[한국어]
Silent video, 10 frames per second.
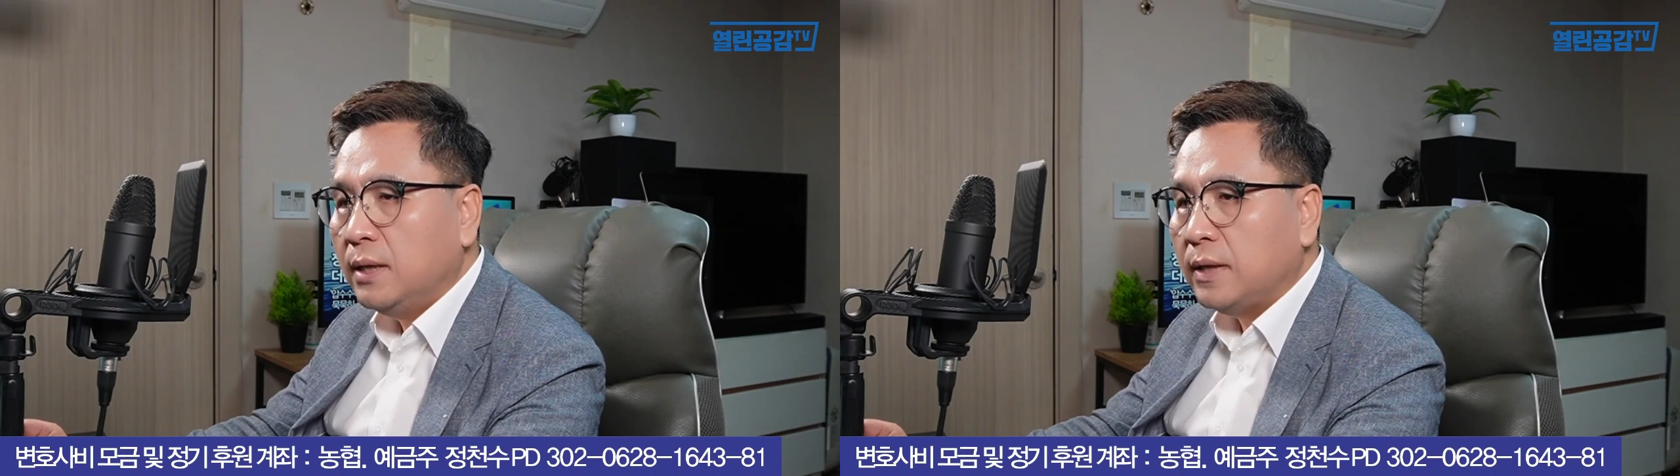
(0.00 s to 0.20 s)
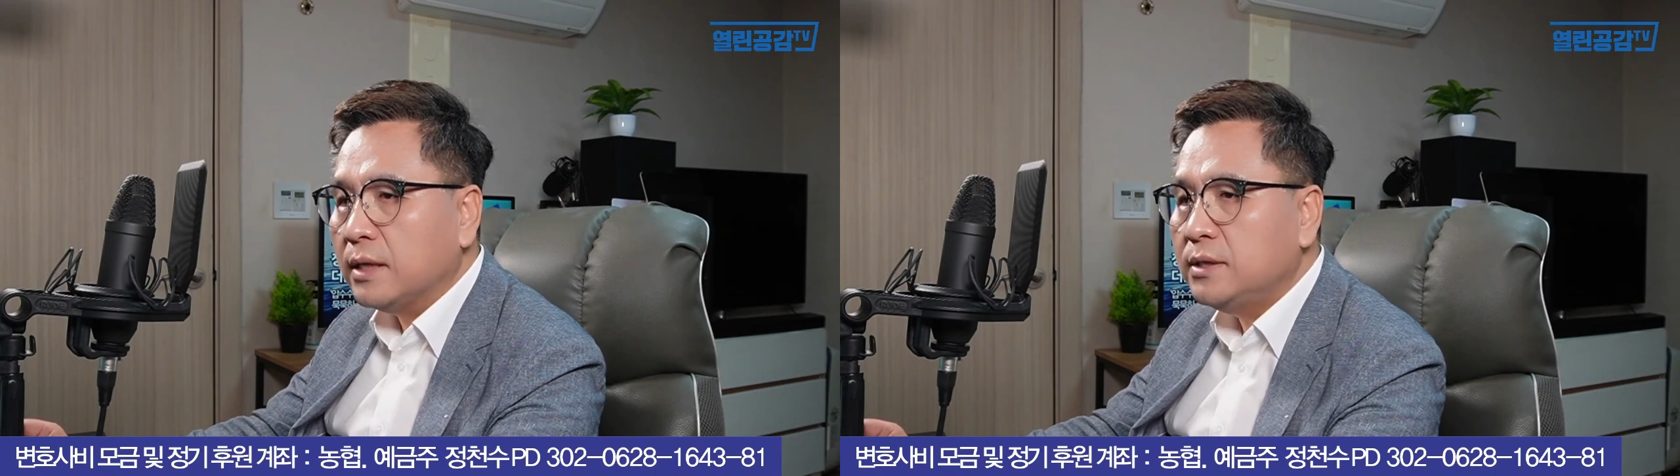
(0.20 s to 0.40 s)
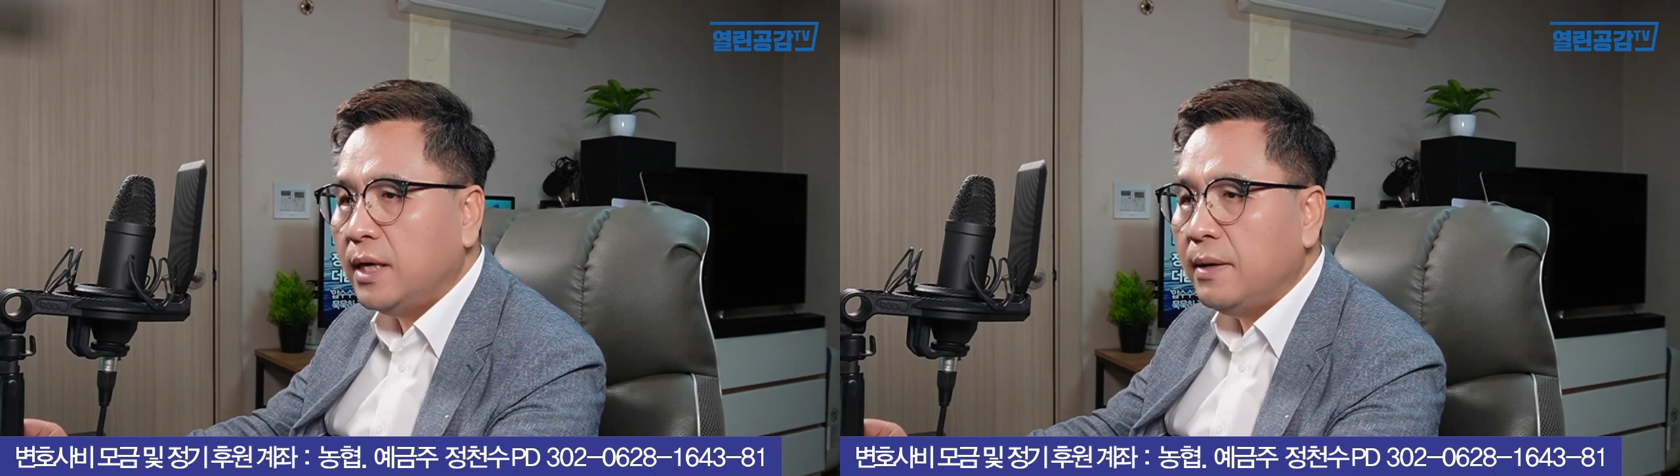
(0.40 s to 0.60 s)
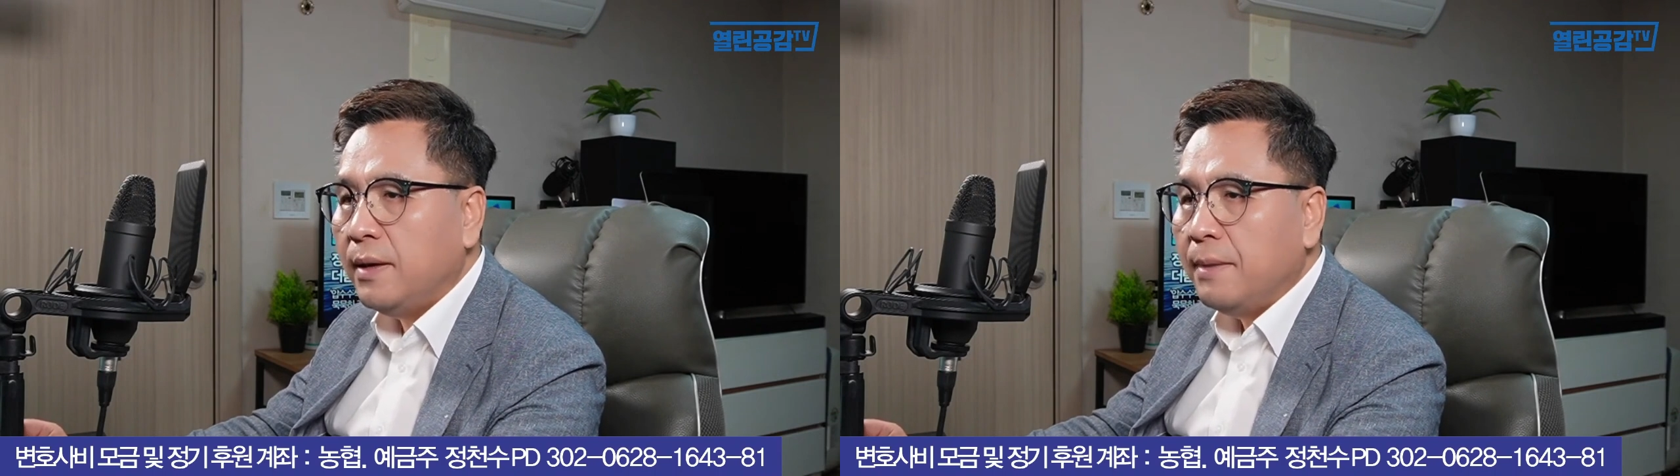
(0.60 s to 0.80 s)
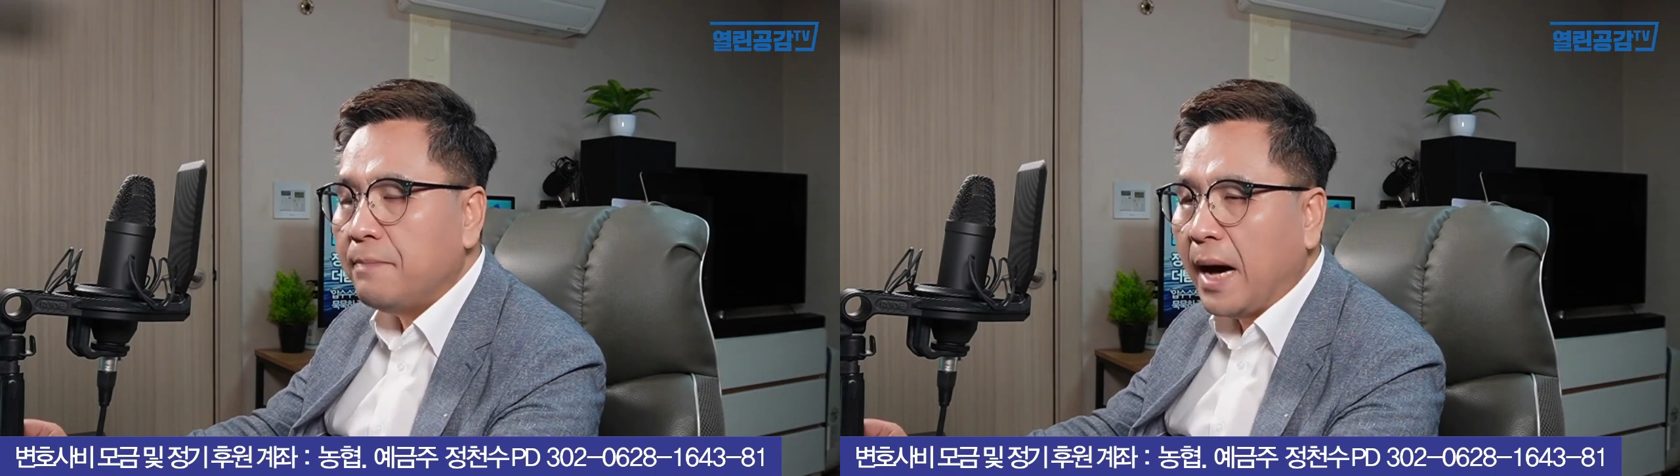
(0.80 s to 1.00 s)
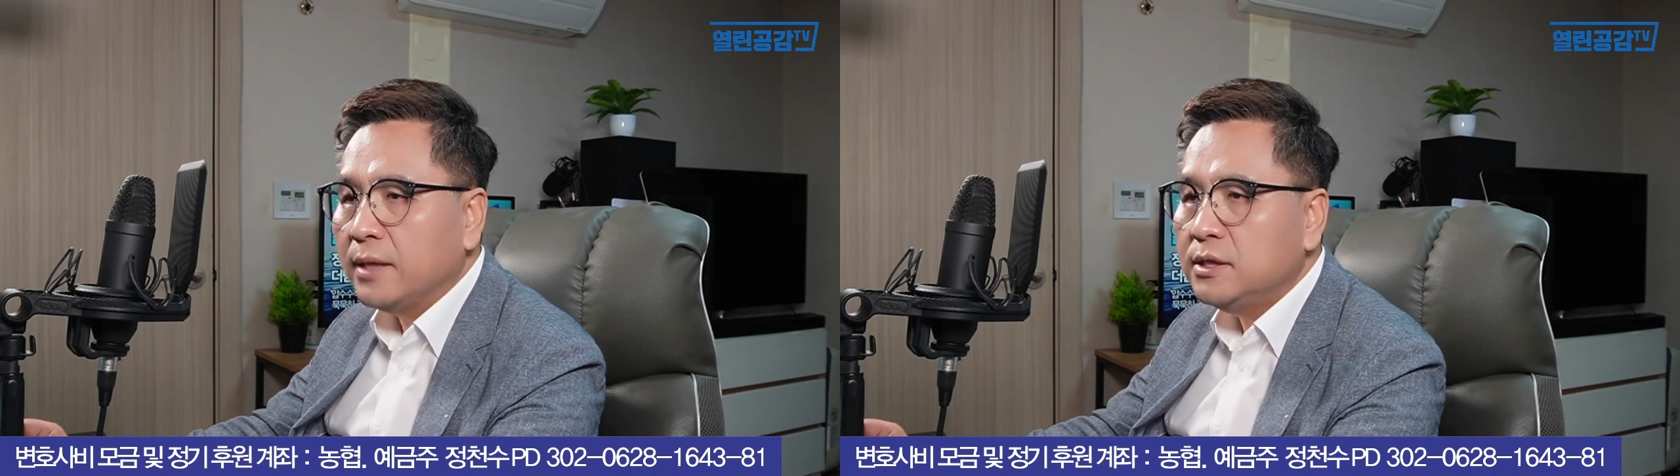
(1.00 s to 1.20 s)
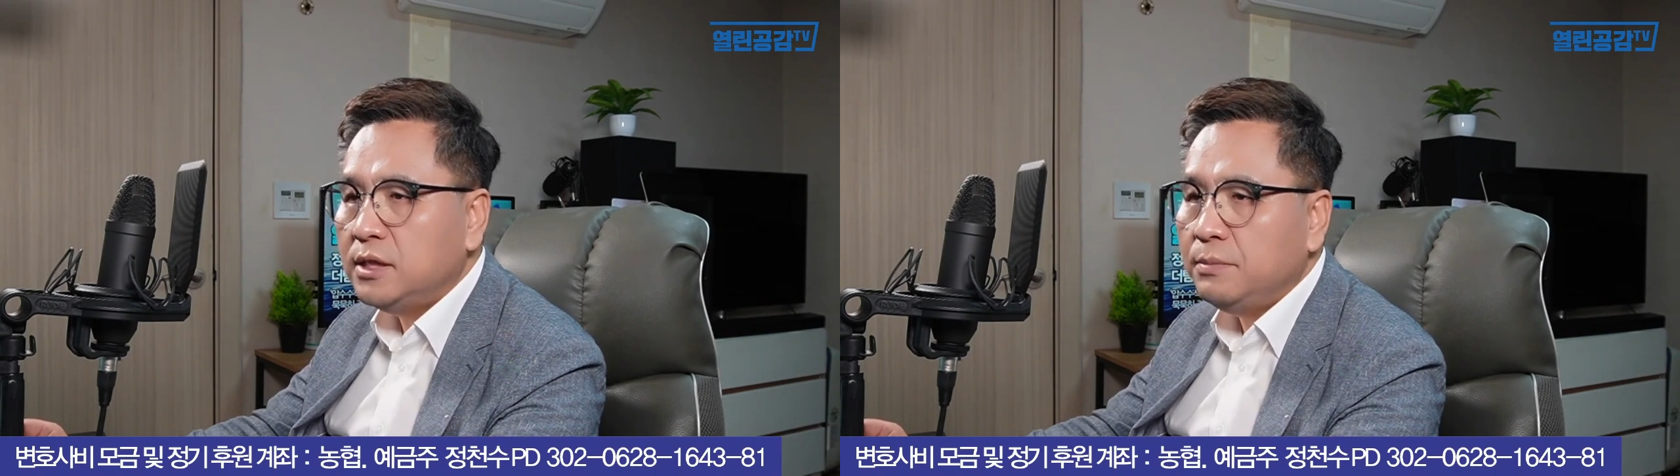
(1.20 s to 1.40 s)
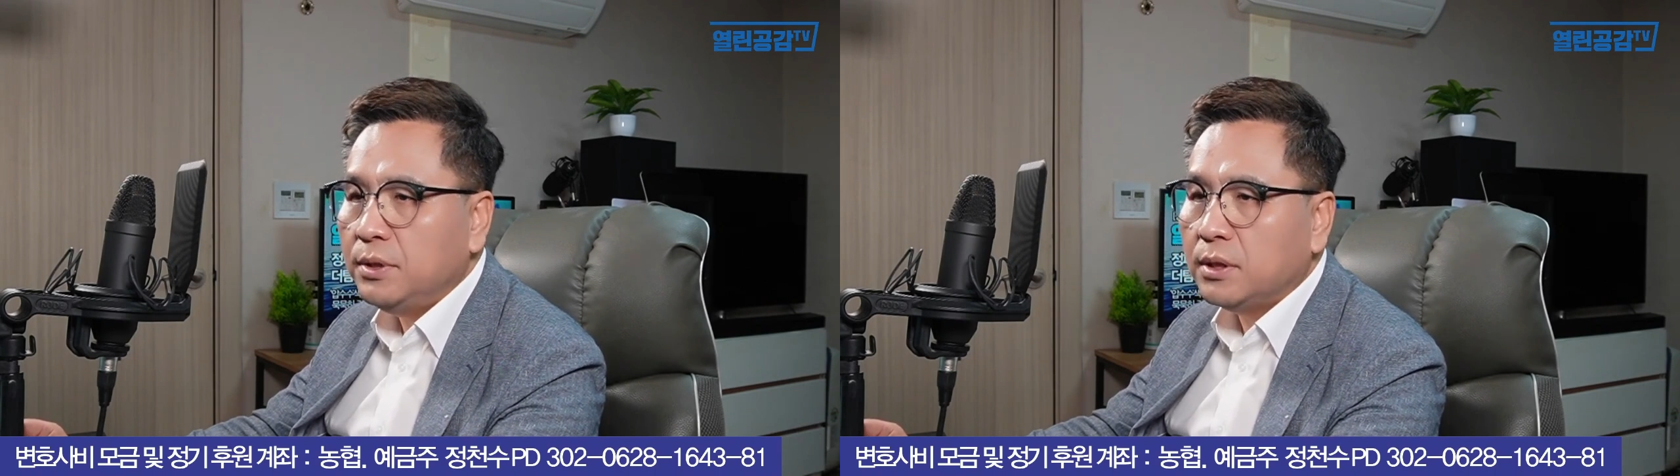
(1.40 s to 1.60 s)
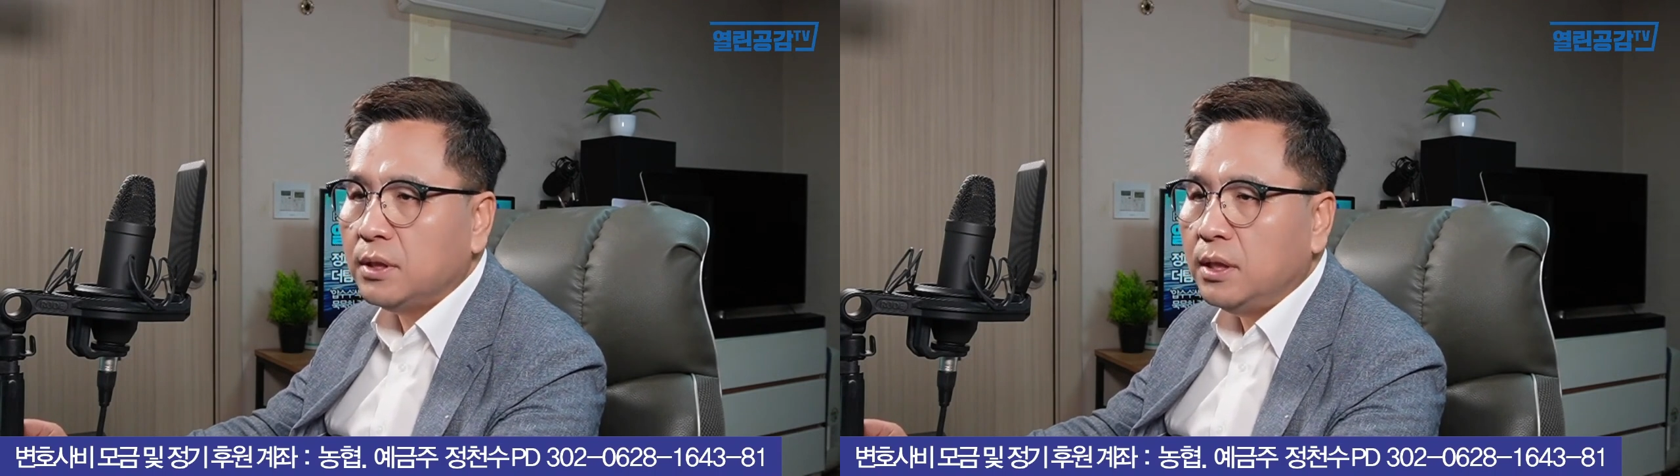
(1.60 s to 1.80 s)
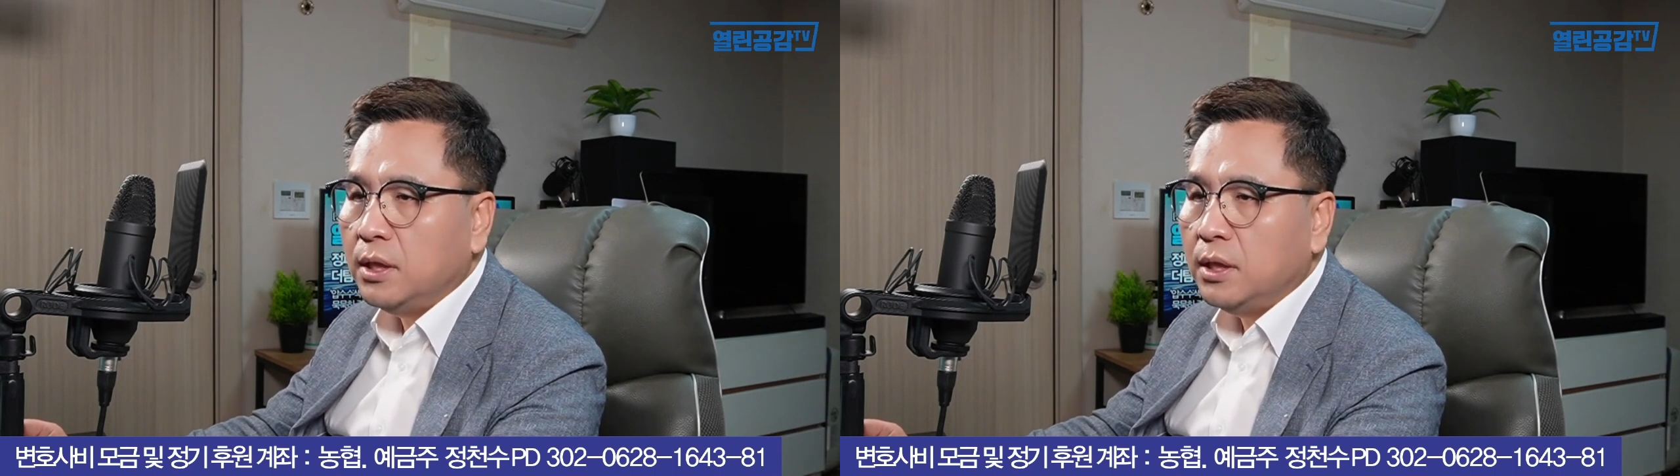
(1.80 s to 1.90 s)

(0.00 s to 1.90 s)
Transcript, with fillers: 당시에 많은 시민들,